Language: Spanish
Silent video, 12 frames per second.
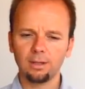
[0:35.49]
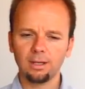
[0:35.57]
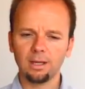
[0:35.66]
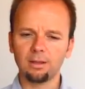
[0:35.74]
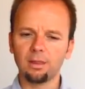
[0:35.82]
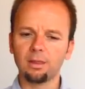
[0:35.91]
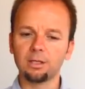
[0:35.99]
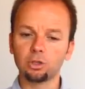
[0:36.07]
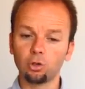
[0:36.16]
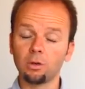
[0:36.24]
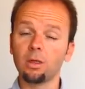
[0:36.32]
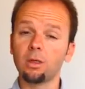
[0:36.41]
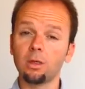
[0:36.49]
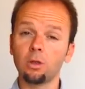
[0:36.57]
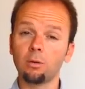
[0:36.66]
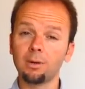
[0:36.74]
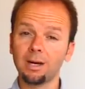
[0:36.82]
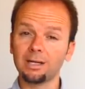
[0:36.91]
que dice, estoy decidido
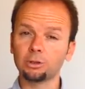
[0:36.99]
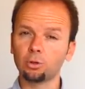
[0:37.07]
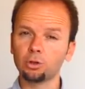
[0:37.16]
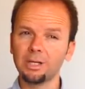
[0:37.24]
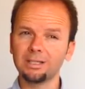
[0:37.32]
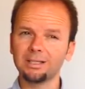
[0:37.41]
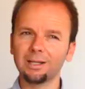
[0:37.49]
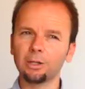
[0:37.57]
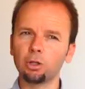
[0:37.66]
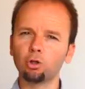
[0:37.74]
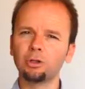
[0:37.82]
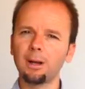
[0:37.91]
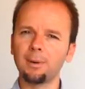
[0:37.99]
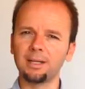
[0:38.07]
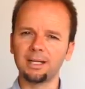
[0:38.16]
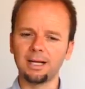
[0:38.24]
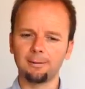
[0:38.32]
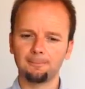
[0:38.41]
a ver las cosas de otra
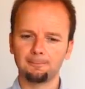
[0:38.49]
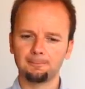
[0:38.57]
manera.